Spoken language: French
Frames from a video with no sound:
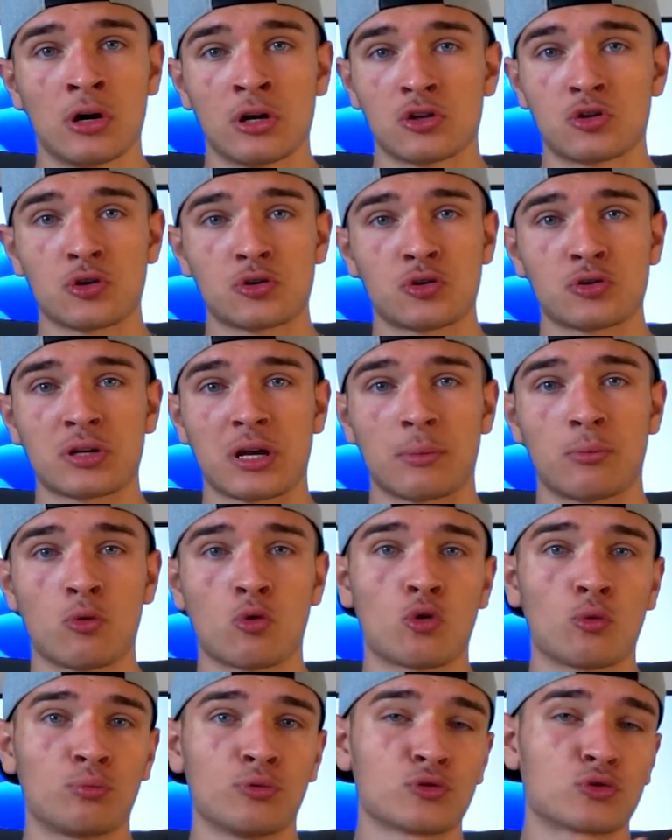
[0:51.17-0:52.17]
soit ce sera
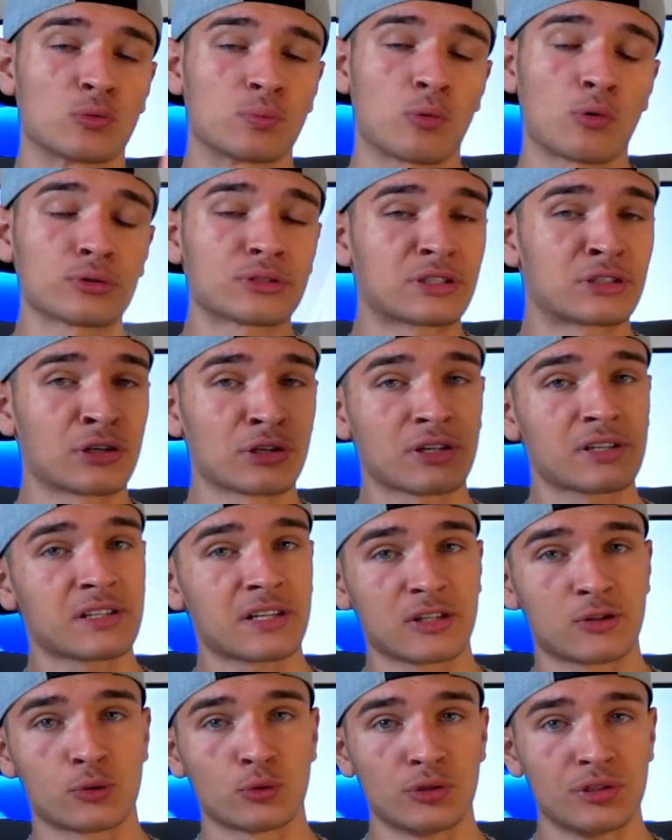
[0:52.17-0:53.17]
beaucoup plus au processeur qui
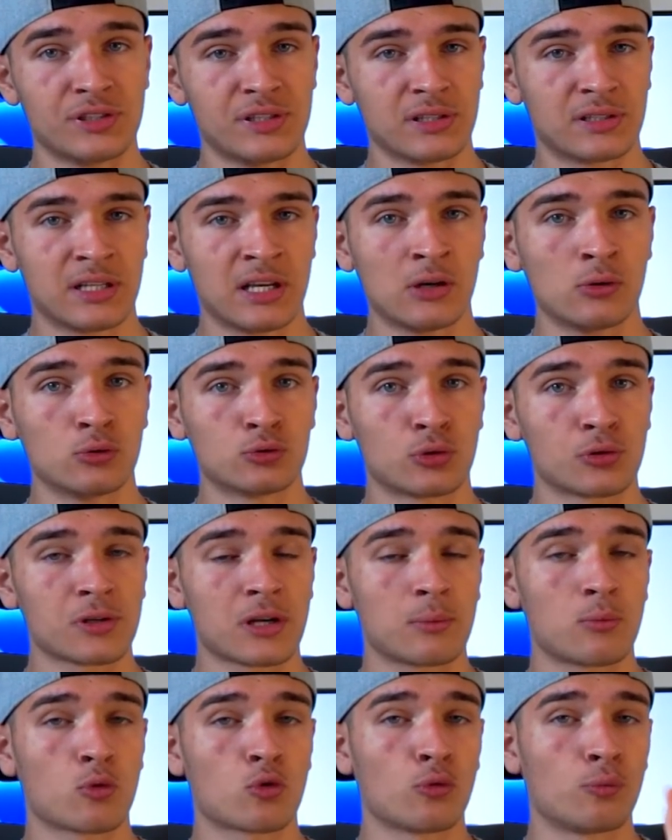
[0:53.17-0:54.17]
sera sollicité ou ce
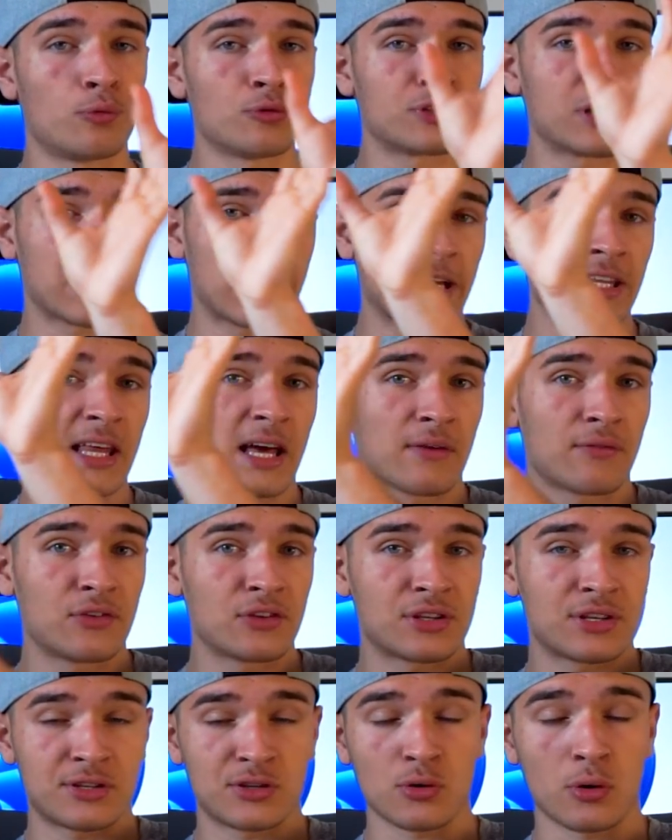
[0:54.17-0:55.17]
sera beaucoup plus à la carte
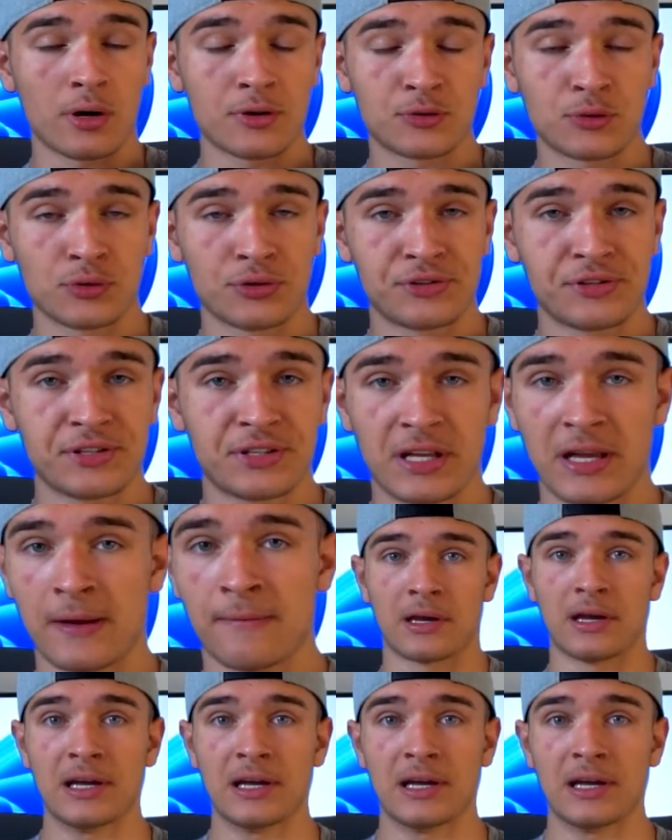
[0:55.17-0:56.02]
graphique qui sera sollicitée.